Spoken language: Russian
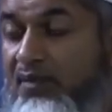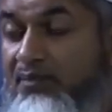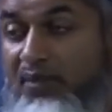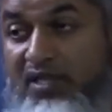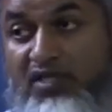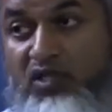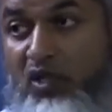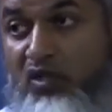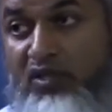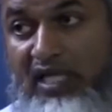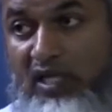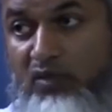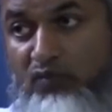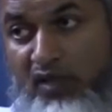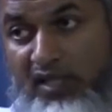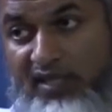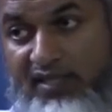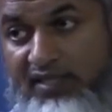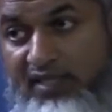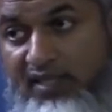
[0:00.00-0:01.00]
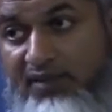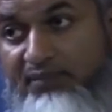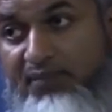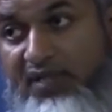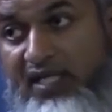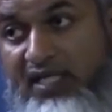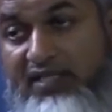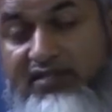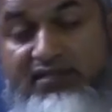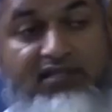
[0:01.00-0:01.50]
В доме, но не
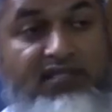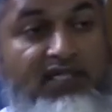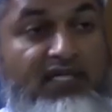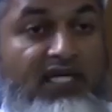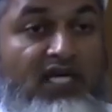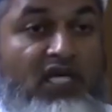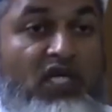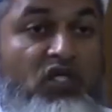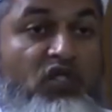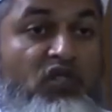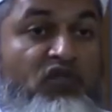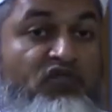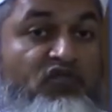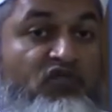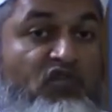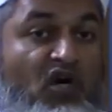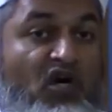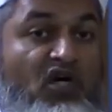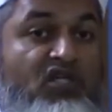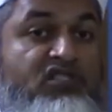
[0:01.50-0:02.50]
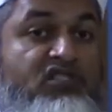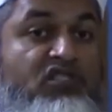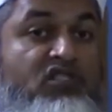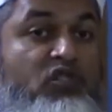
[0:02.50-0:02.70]
беспокойтесь. Хорошие,